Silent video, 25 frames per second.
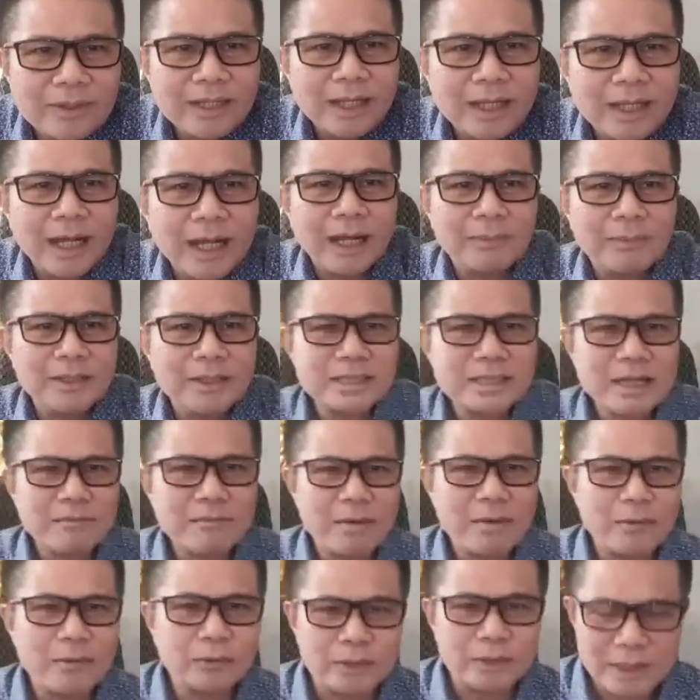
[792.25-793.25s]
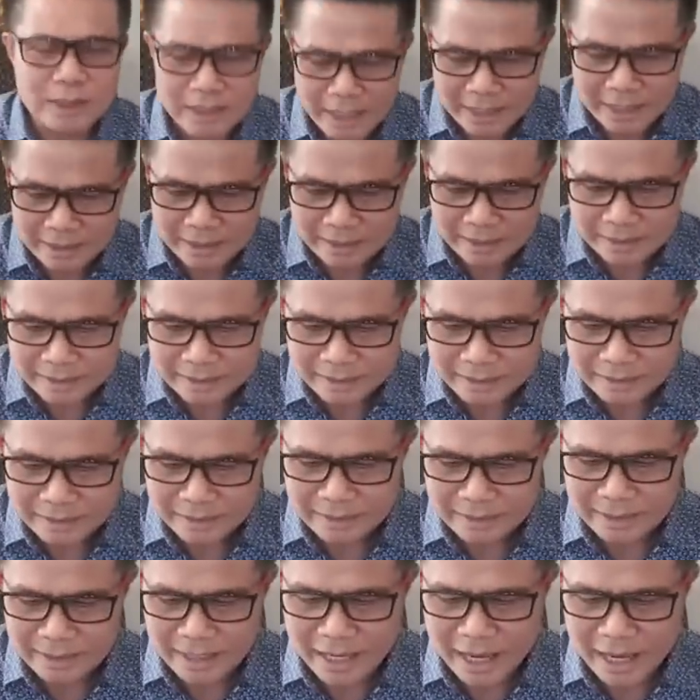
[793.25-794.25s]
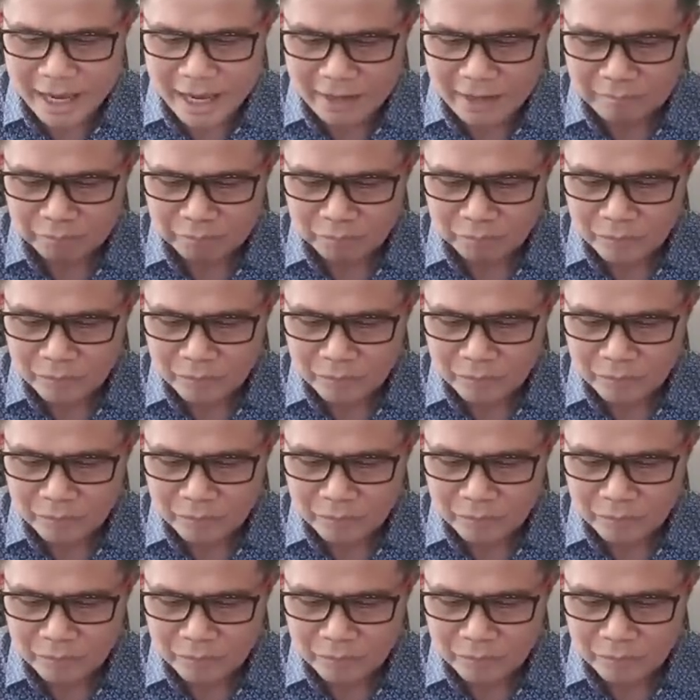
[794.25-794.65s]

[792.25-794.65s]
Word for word: อ่าไม่ทราบว่าพูดถึงใครนะฮะ